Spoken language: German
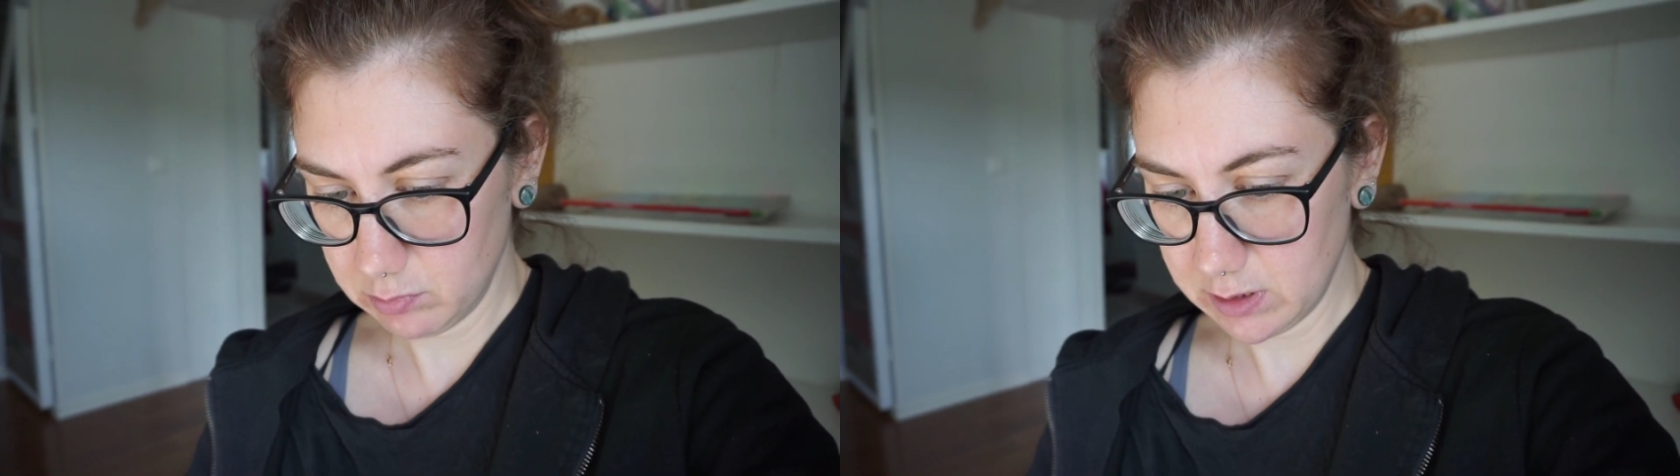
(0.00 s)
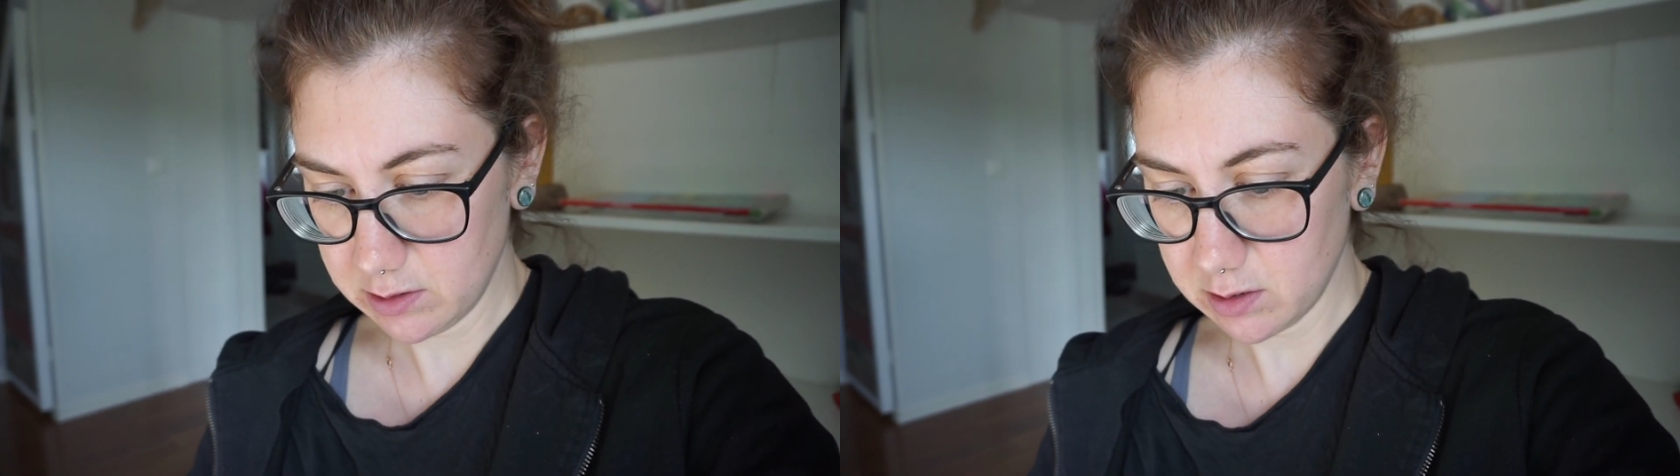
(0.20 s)

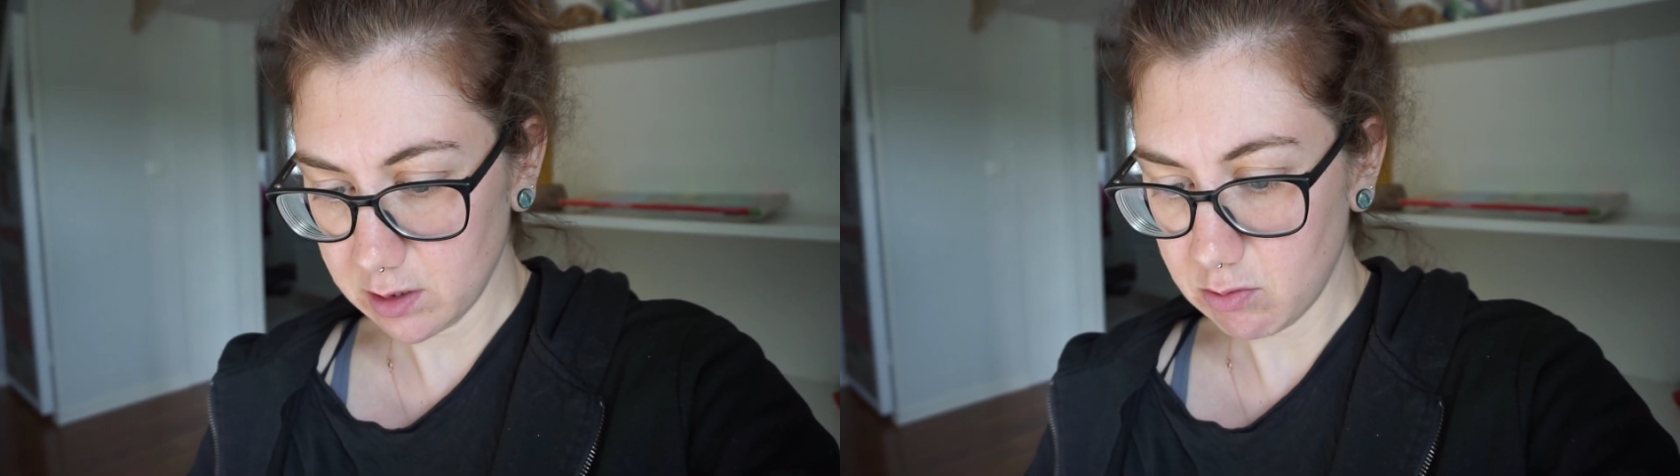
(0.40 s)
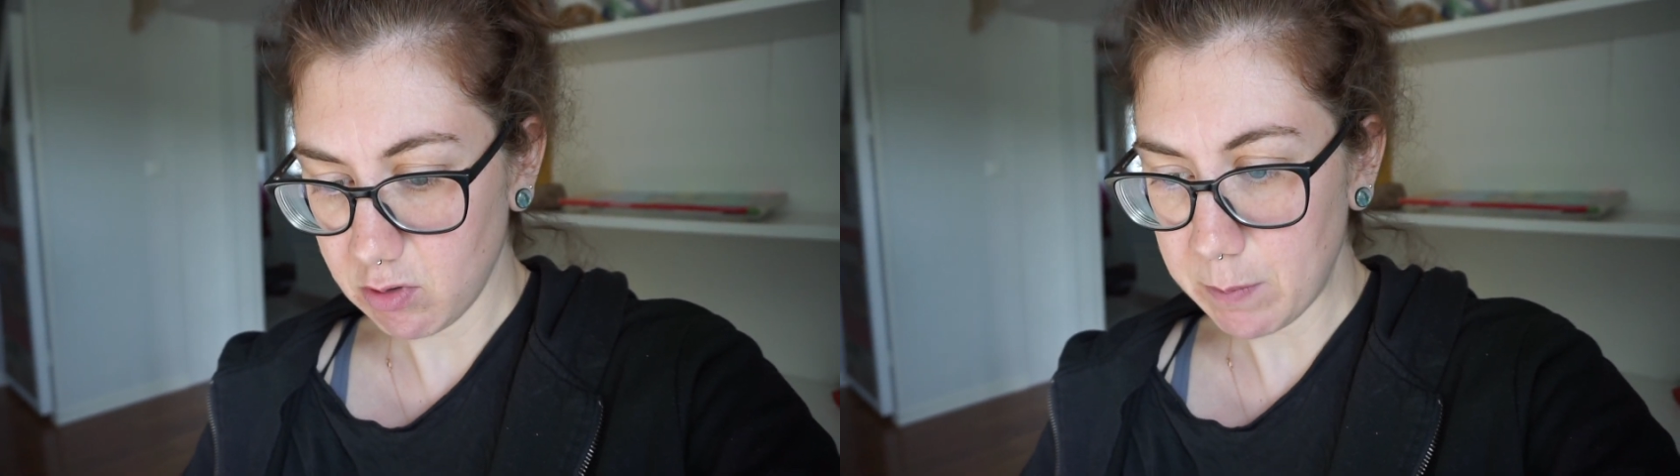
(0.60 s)

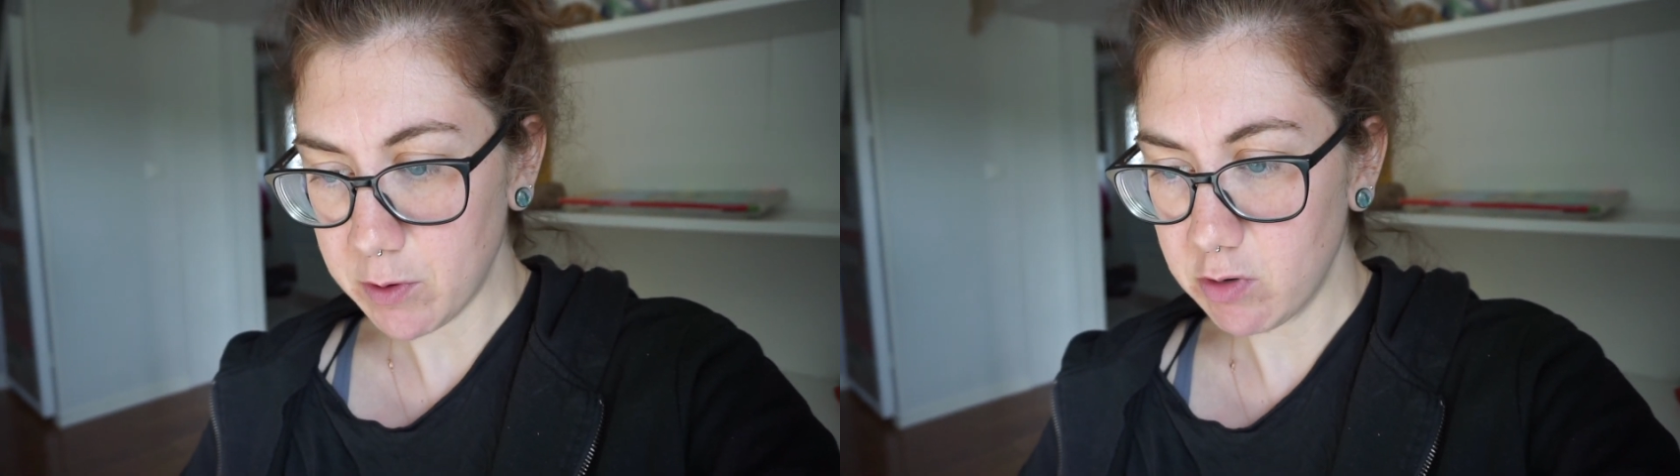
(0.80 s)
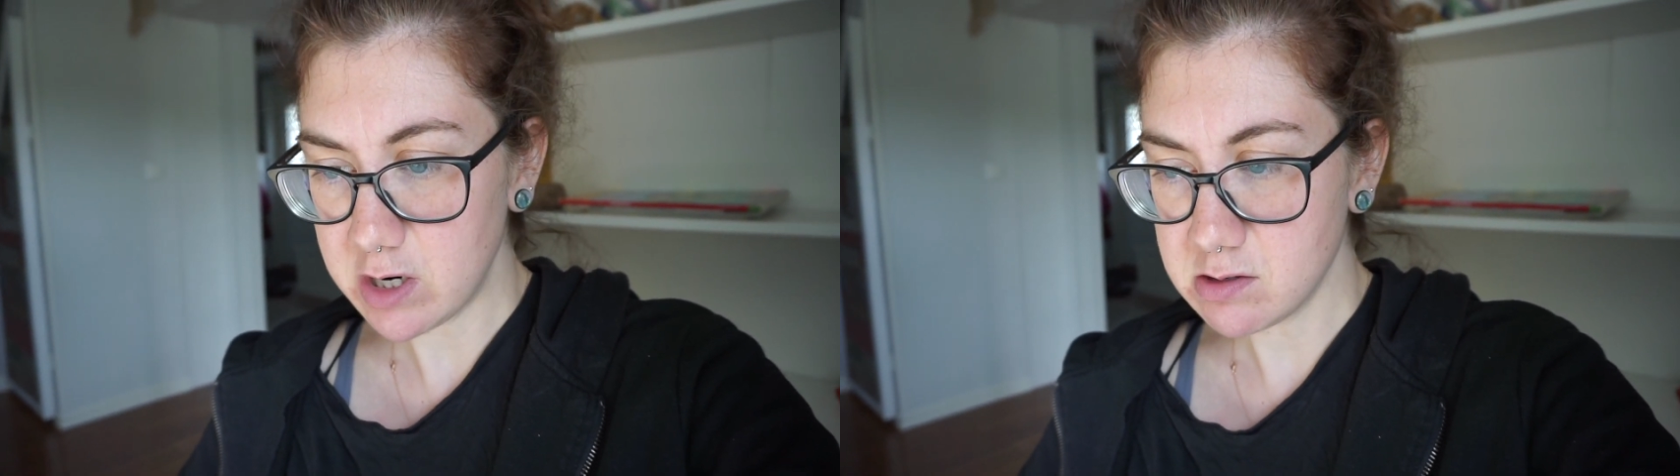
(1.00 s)

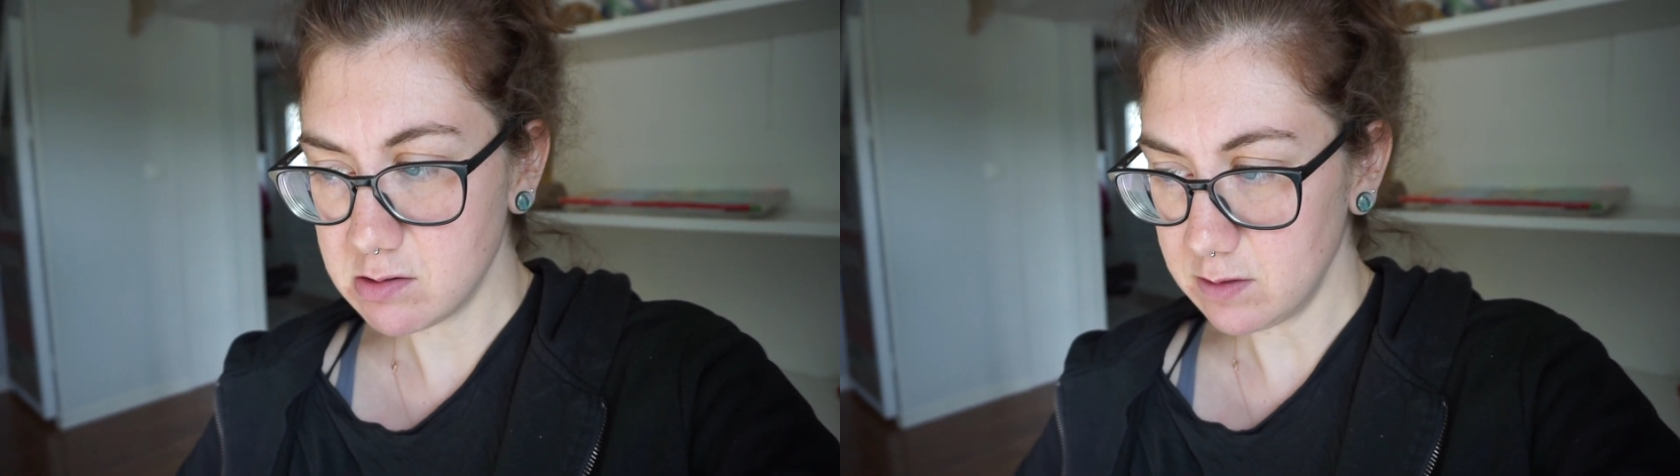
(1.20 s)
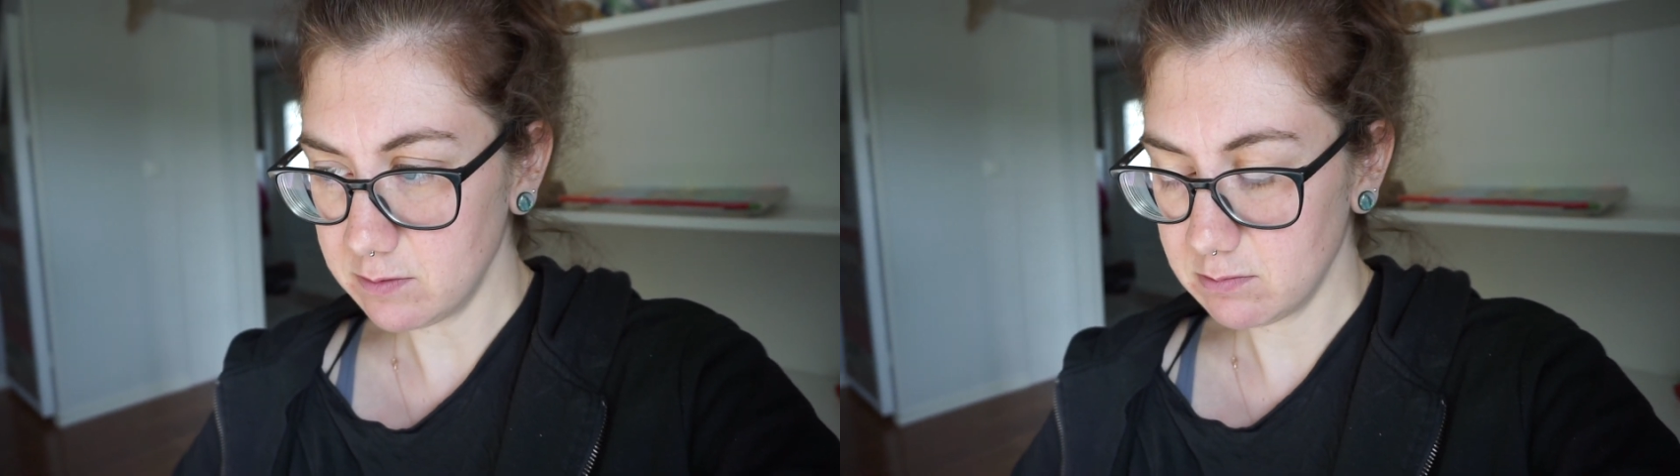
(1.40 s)
Instagrammerin.
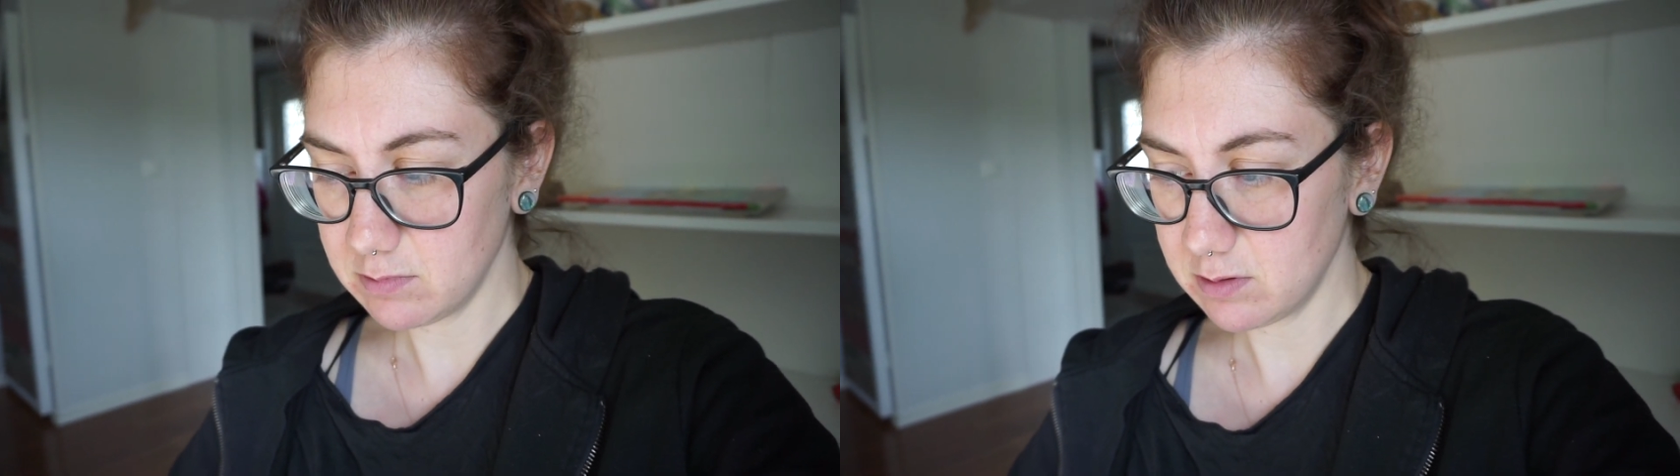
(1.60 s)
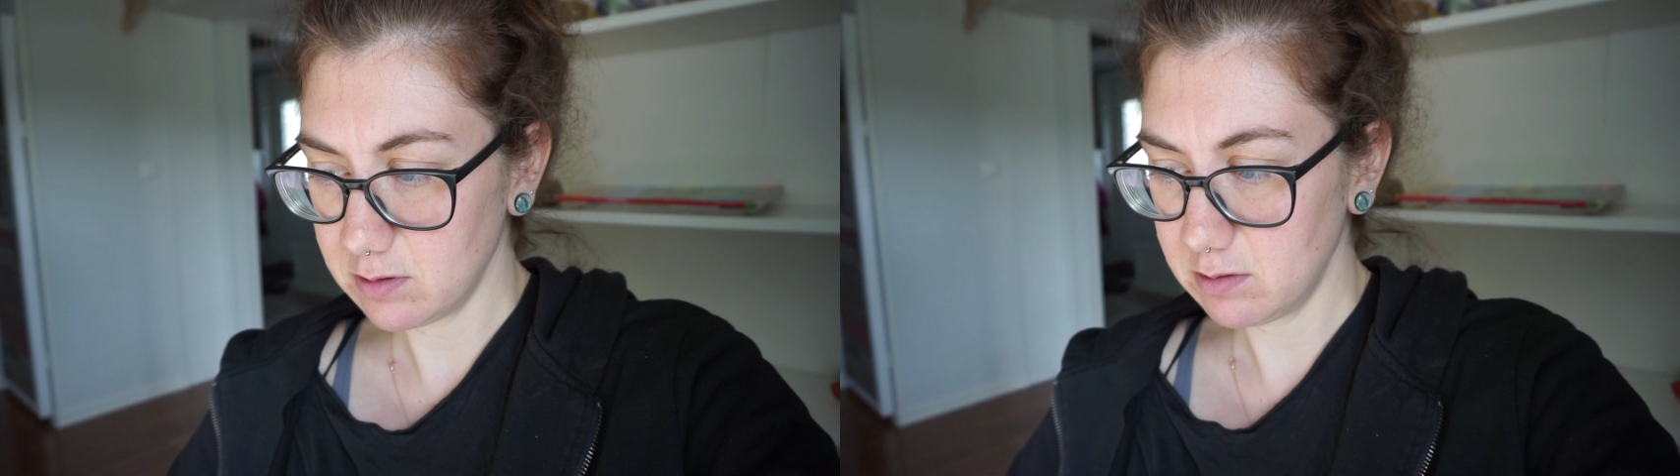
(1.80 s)

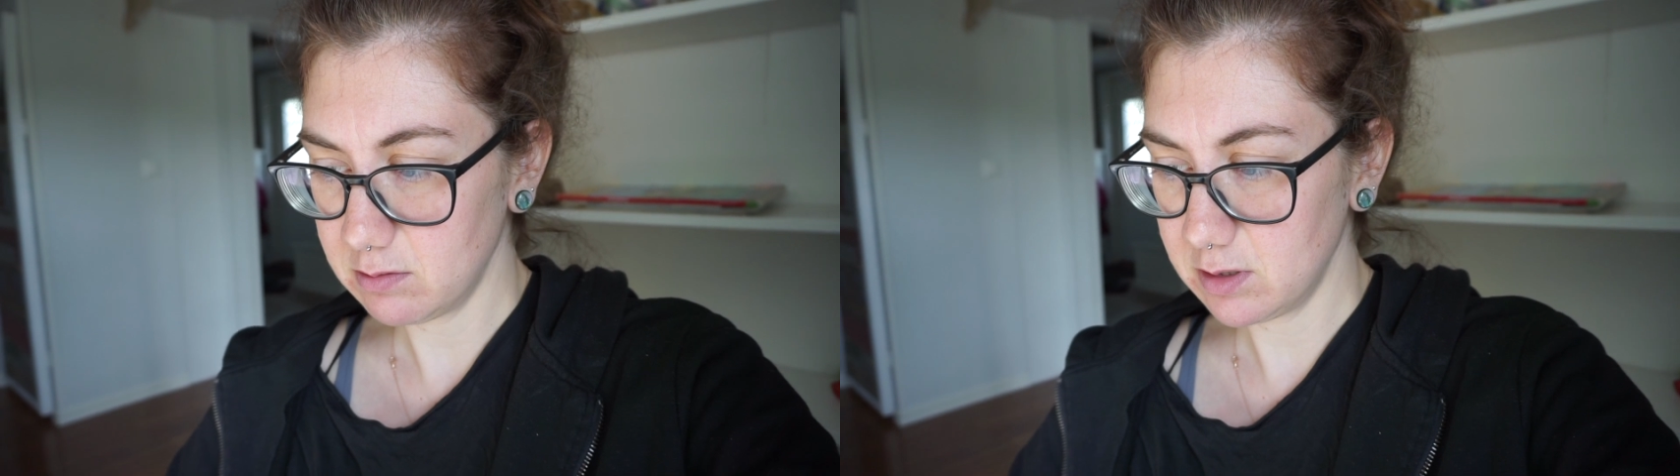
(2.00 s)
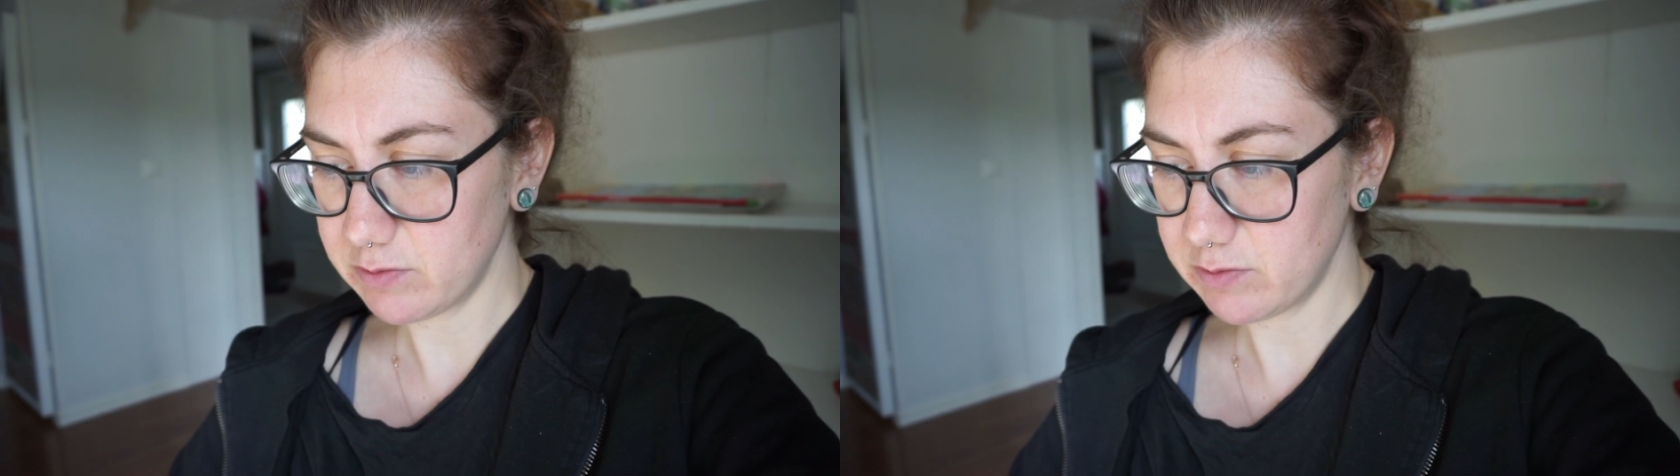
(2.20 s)
Äh,